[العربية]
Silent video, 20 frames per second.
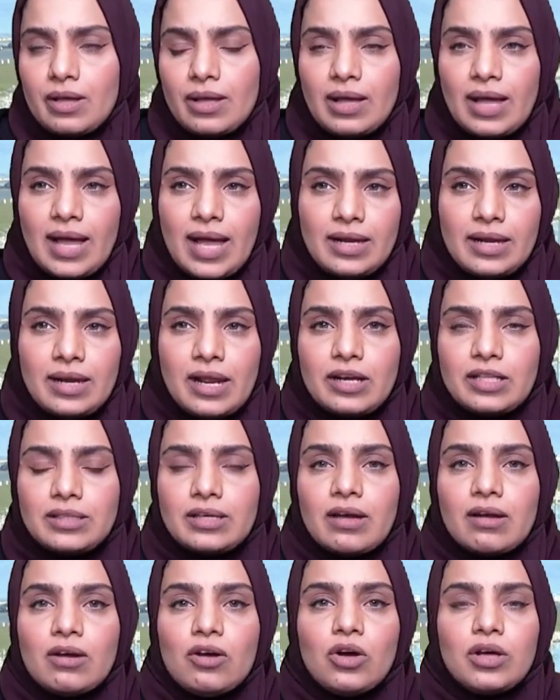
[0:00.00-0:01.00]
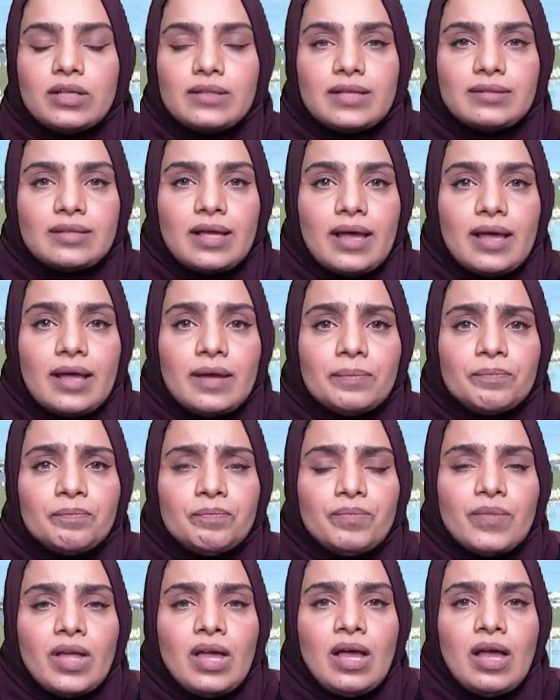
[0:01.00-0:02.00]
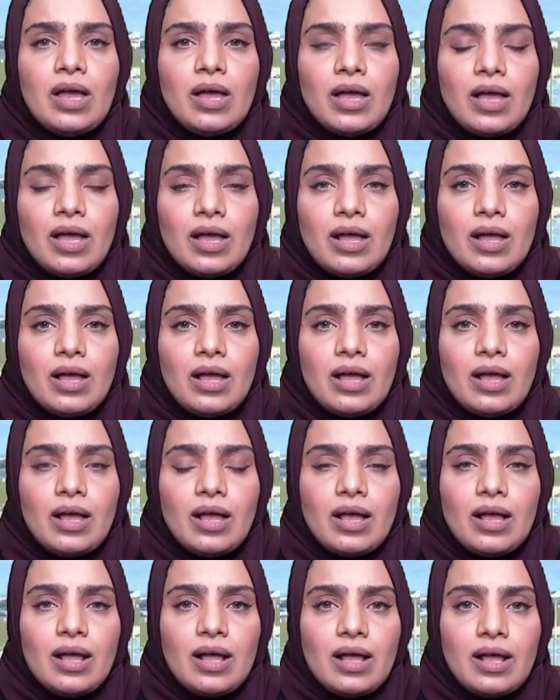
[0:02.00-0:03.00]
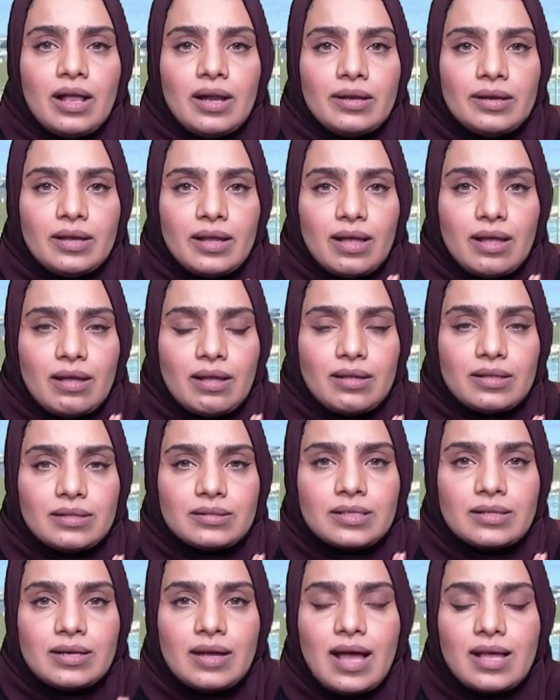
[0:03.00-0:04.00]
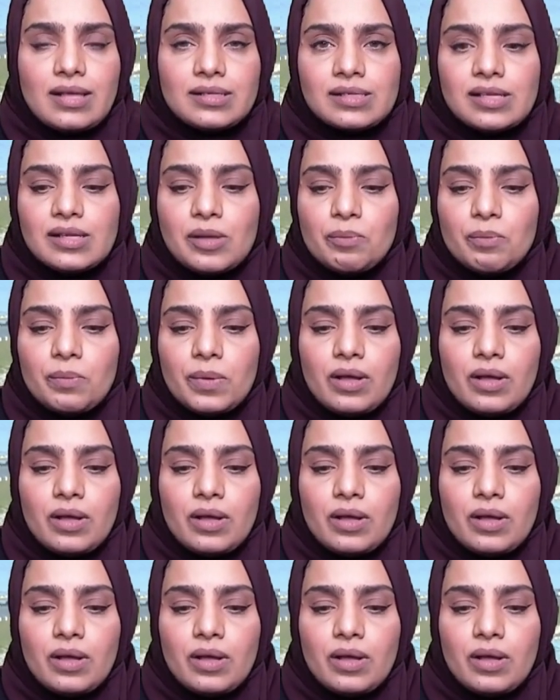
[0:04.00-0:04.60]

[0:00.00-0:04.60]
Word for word: خلينا نذكر عقدتين ان تناسب